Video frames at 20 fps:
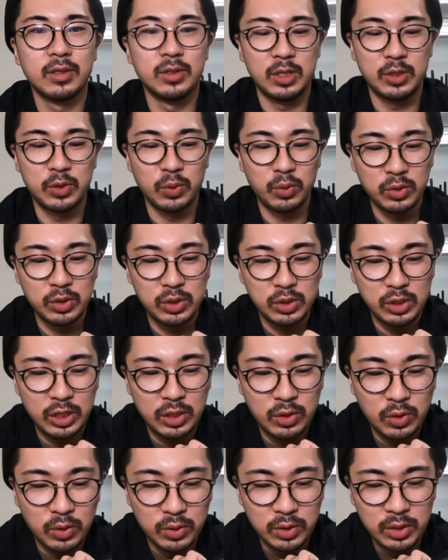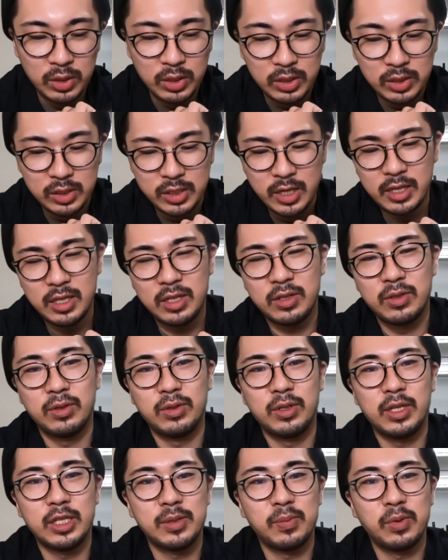でその次の
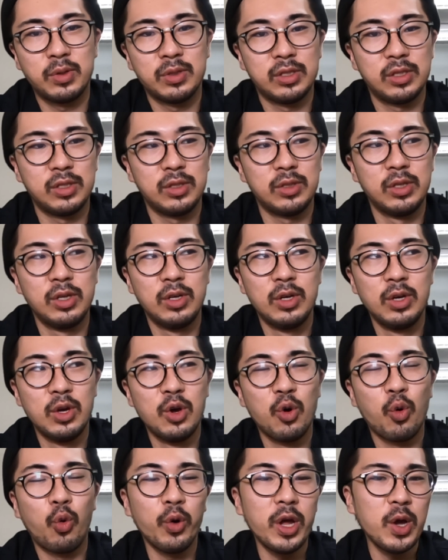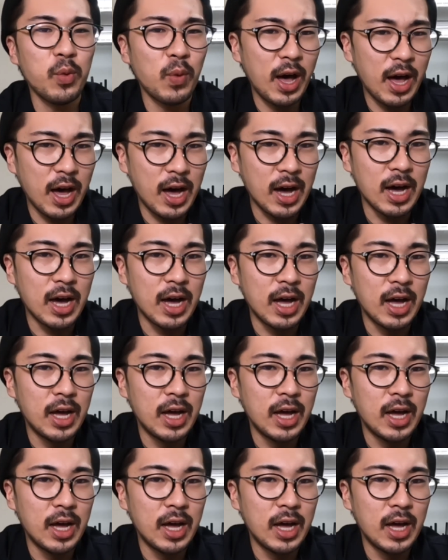サイクルレスポンスこれは